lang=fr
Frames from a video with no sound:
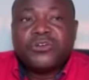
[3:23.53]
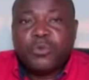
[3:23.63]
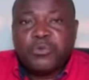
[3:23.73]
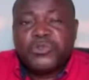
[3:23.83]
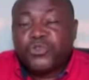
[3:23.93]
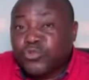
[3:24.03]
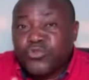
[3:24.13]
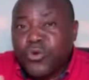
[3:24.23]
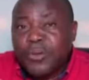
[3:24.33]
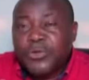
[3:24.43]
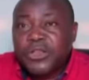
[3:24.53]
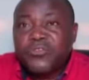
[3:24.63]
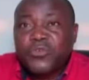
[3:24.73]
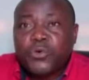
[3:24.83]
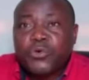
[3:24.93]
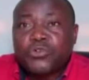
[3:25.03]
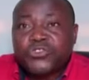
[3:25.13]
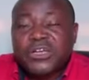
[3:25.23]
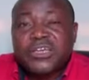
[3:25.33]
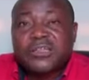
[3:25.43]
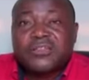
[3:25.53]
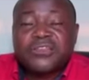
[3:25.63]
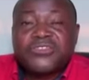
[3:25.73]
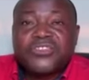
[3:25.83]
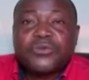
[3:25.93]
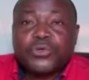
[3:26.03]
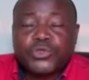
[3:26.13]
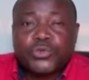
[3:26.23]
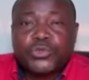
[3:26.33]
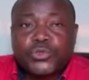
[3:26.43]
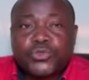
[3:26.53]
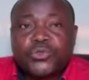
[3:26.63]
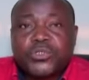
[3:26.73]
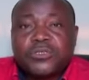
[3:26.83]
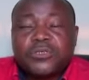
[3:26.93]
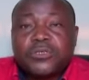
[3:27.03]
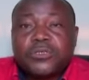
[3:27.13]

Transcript: Vous pouvez toutefois mener vos enquêtes ici au jour d'aujourd'hui.